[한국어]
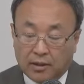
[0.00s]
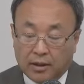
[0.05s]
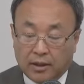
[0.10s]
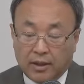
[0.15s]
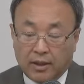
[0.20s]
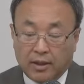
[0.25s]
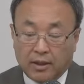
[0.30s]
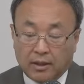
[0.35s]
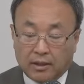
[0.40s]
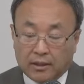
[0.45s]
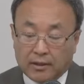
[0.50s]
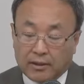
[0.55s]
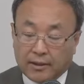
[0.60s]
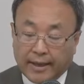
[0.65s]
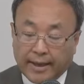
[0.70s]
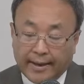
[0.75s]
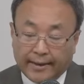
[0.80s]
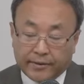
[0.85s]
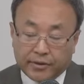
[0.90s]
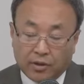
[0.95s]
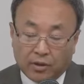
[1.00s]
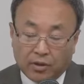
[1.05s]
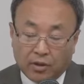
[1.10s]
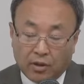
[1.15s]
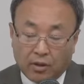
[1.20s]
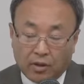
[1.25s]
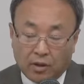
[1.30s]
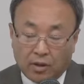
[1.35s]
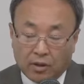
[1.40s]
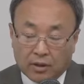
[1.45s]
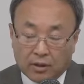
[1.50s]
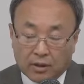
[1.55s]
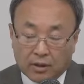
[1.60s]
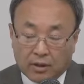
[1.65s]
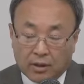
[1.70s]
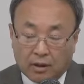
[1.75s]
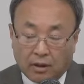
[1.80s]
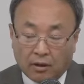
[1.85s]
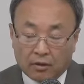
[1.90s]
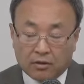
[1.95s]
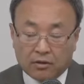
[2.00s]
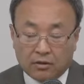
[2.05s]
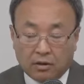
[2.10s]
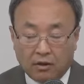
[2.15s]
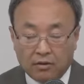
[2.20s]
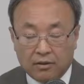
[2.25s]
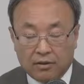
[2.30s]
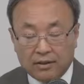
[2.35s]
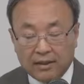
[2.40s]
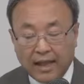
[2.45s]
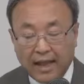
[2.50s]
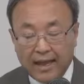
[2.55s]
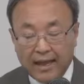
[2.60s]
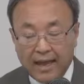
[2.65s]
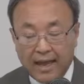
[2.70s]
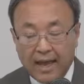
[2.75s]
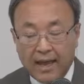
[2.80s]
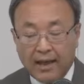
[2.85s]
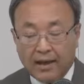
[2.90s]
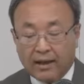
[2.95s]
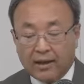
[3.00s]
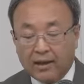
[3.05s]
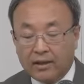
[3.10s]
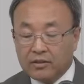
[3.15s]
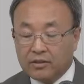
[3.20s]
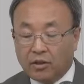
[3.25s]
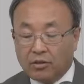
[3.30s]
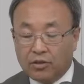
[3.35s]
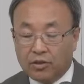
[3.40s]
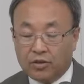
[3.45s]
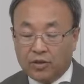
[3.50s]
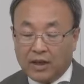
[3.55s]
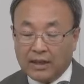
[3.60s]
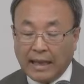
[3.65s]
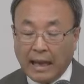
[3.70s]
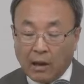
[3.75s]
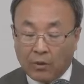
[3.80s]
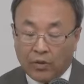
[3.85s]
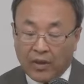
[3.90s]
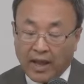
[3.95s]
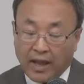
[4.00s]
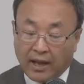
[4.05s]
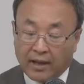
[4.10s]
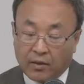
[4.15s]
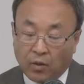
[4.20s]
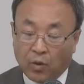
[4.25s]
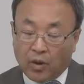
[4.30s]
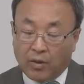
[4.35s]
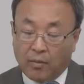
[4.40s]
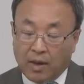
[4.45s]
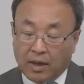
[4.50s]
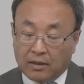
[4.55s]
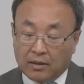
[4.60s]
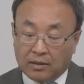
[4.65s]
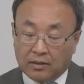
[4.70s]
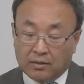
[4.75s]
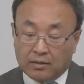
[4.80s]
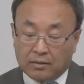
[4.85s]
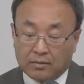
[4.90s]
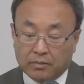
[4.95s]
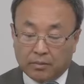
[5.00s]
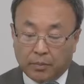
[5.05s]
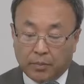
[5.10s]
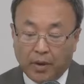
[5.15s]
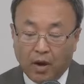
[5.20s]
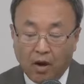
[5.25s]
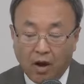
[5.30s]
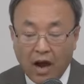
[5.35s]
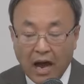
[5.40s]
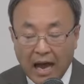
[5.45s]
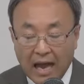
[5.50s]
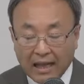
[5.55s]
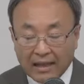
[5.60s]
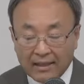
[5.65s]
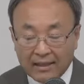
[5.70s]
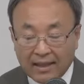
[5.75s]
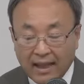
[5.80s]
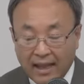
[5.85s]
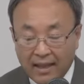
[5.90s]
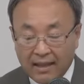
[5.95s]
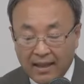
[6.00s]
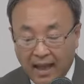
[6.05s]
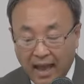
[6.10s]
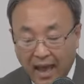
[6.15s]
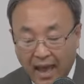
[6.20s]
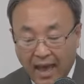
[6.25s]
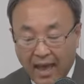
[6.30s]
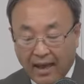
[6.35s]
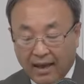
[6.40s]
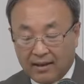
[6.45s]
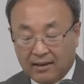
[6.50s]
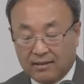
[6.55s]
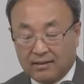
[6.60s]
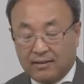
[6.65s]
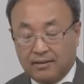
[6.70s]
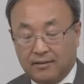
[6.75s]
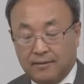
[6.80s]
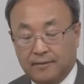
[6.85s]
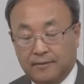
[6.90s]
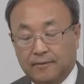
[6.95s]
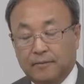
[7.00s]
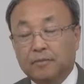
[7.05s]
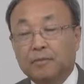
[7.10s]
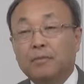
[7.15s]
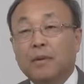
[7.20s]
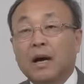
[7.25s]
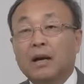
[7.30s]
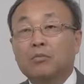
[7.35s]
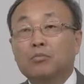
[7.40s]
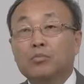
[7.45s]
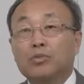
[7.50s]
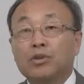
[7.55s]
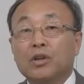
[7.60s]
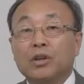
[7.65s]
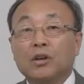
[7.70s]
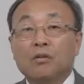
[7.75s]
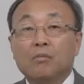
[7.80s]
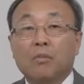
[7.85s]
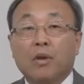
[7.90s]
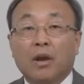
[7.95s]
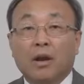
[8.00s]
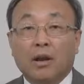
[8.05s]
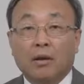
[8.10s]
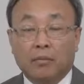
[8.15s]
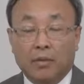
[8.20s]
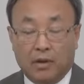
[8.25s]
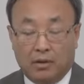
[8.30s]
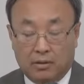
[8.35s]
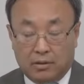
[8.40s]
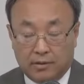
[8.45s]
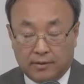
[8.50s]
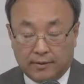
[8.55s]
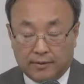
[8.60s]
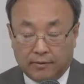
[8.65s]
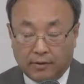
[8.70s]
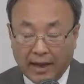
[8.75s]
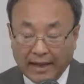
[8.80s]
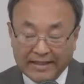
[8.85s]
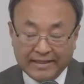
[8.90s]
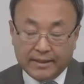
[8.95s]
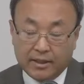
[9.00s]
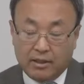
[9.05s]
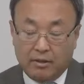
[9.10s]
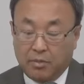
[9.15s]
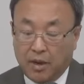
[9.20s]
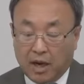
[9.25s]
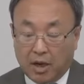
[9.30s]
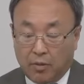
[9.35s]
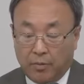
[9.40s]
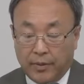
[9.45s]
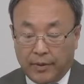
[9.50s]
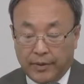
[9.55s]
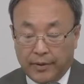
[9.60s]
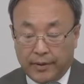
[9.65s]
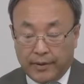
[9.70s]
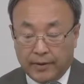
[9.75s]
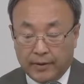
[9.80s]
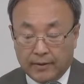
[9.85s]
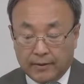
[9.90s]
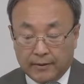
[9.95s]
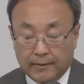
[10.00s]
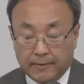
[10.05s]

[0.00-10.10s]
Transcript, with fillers: 이 개혁 성경은 어떤 때에 적그리스도가 나온다 이렇게 말해요. 평화한 때에 그랬어. 많은 무리를 멸하며 완전히 바꿔버린 거예요.